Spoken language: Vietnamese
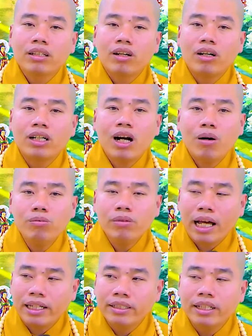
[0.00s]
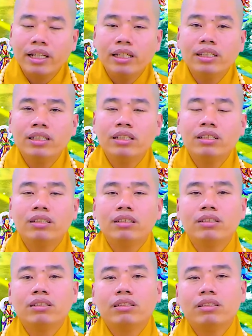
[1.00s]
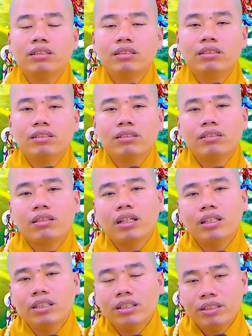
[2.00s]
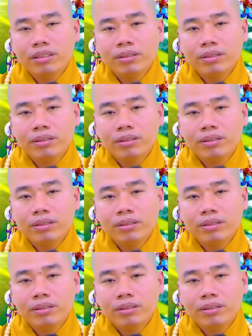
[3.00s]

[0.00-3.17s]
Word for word: còn không hành trì thì